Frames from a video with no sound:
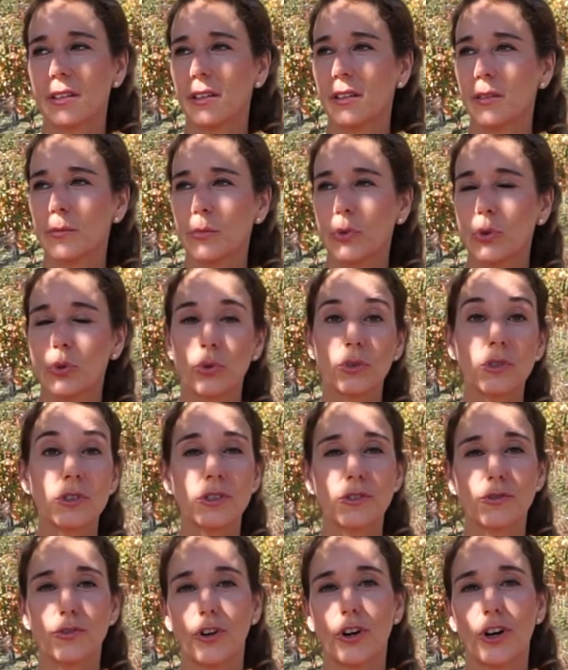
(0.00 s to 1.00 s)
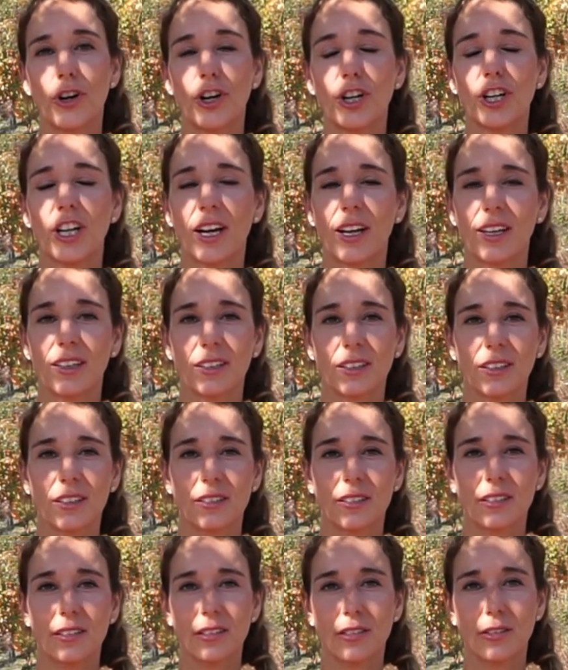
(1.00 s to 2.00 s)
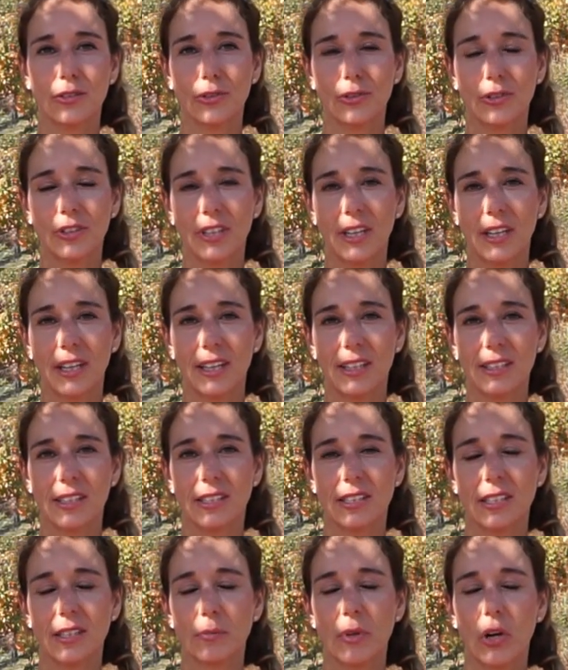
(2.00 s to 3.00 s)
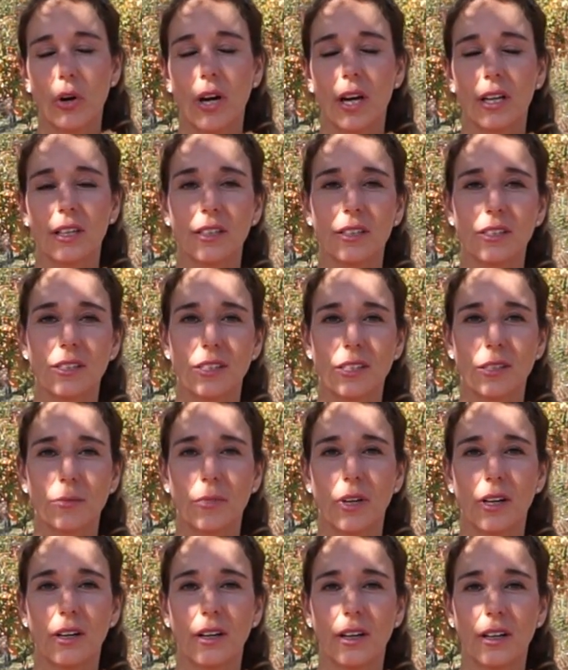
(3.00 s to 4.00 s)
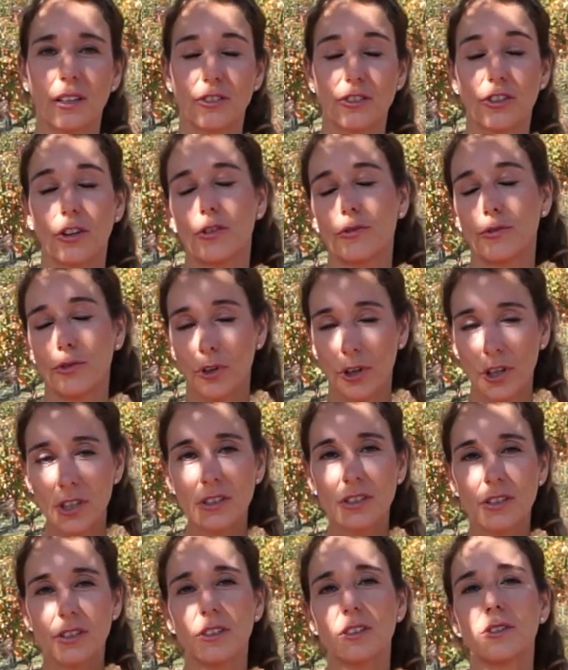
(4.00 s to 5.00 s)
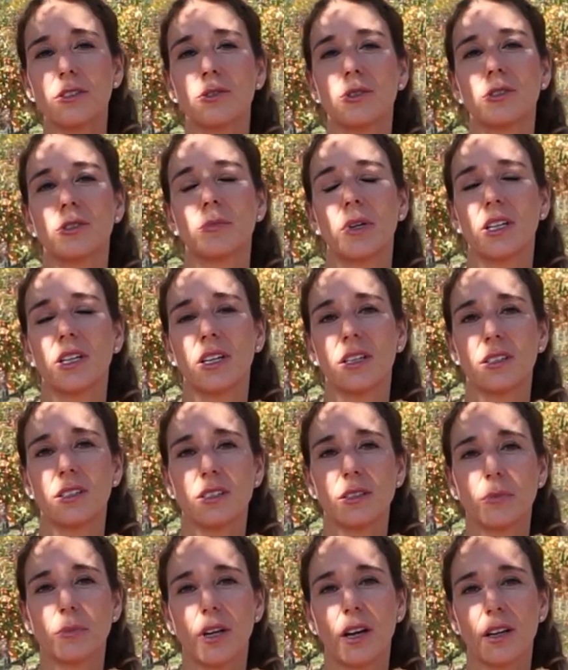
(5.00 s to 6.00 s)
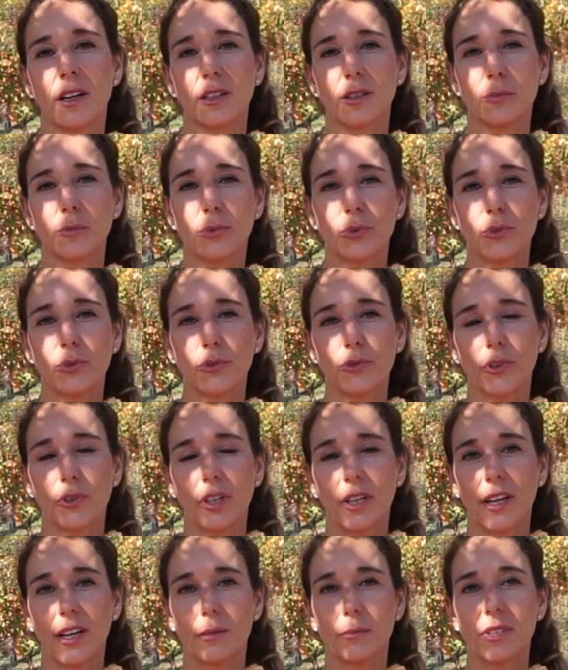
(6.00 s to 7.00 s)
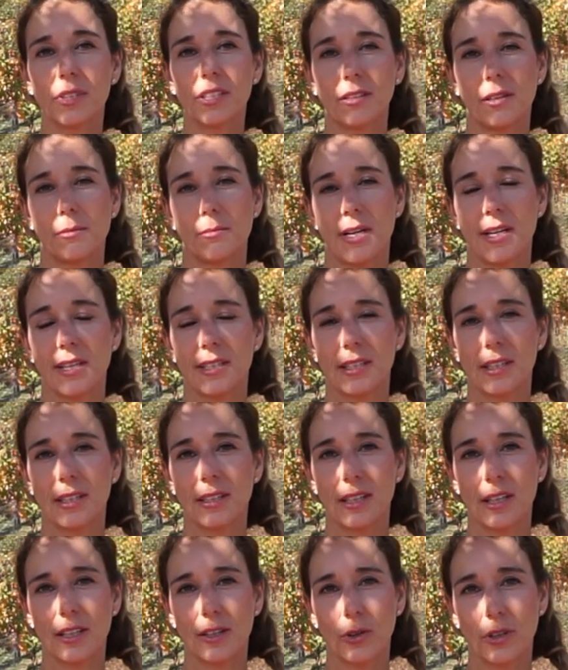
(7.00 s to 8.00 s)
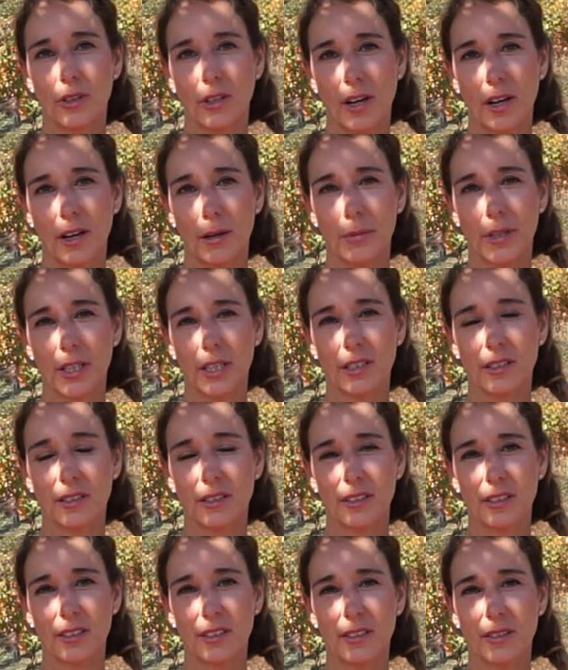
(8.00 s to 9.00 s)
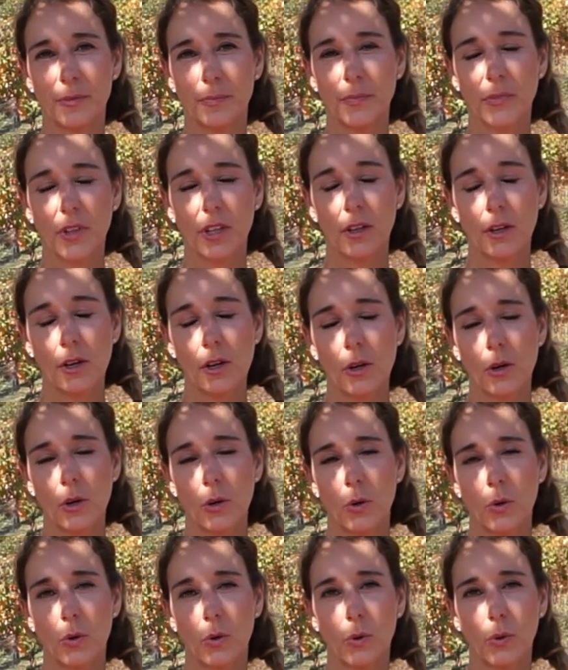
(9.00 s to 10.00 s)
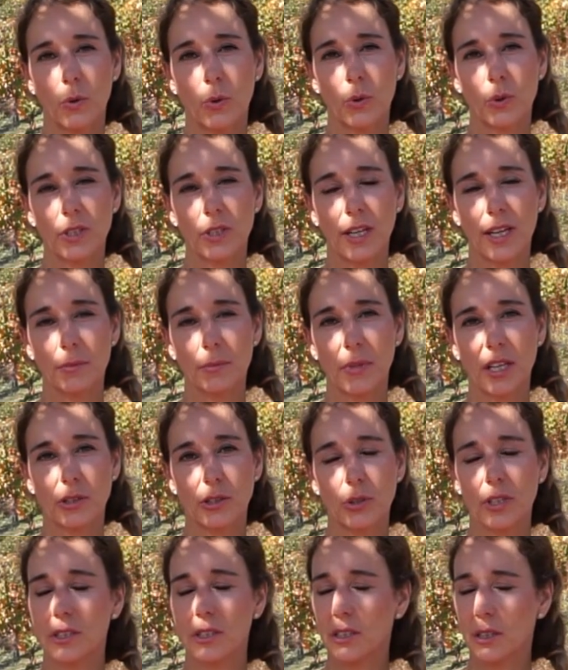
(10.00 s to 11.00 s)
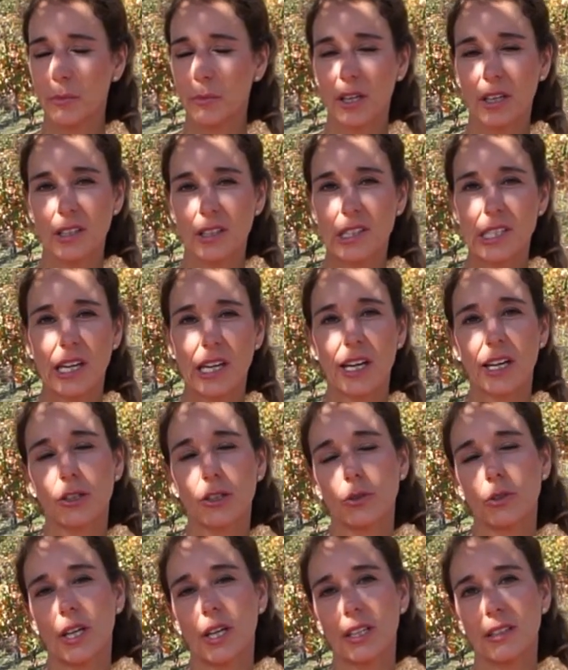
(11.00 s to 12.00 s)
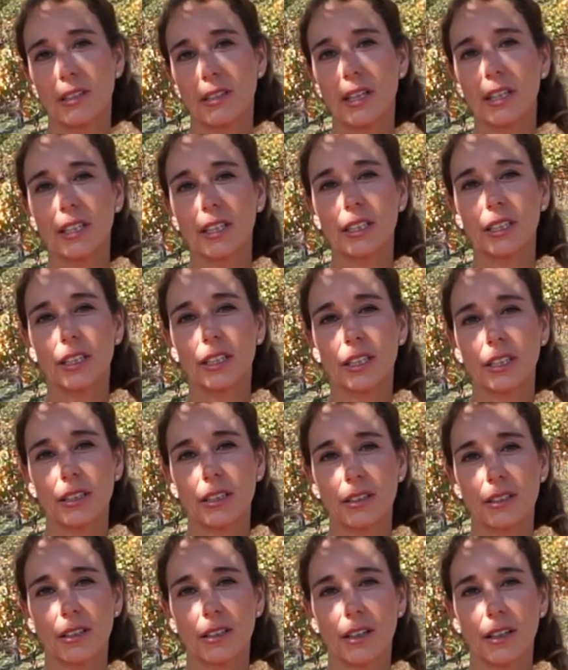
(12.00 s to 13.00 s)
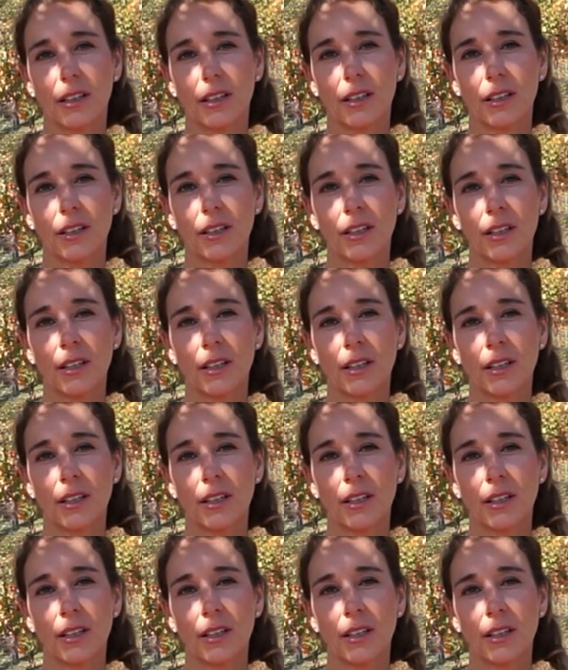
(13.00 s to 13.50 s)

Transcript: ähm, kunstvoll eingerichtetes Hotel, dass ich mir auch andere Zimmer anschauen wollte. Und man hat es mir angeboten von einem Mitarbeiter, der dort arbeitete. Und er hat mir also das Zimmer gezeigt und hat dann hinter